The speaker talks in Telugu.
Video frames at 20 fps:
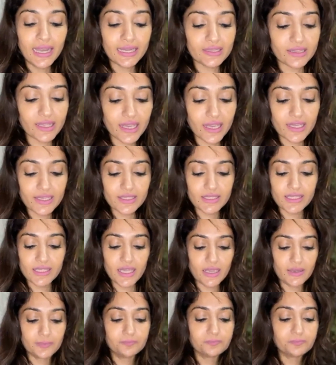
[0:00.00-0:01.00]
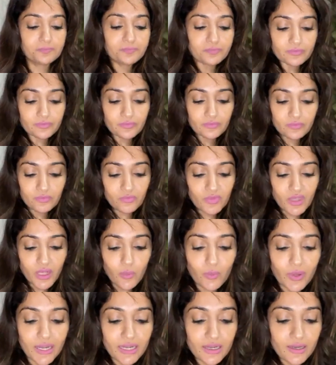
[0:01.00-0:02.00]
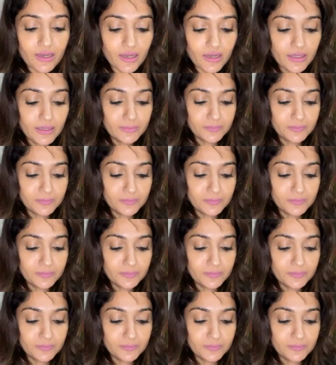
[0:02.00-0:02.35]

అయితే సి వెల్